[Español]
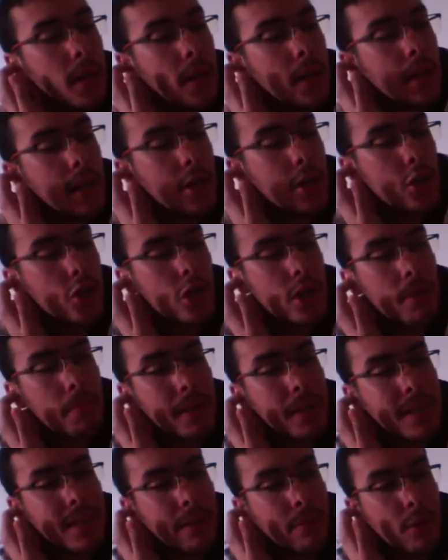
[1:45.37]
Y eso
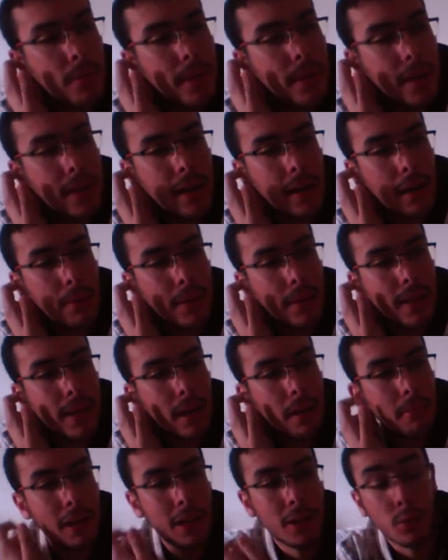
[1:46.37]
siempre está muy bien, la verdad,
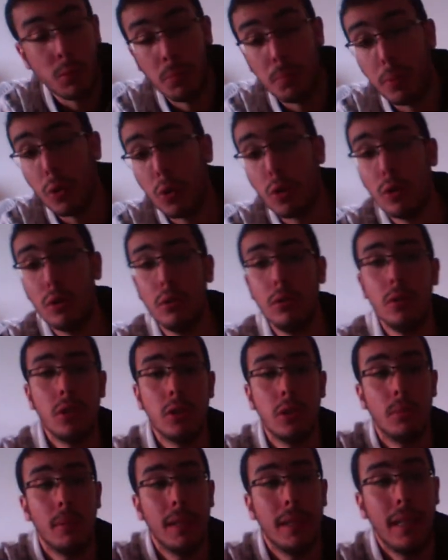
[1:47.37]
hablando un poco
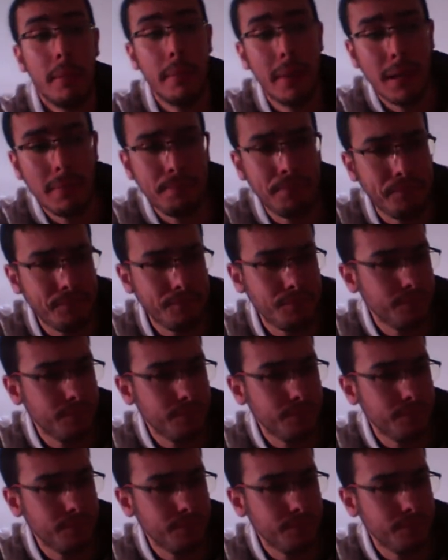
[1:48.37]
sobre el tema.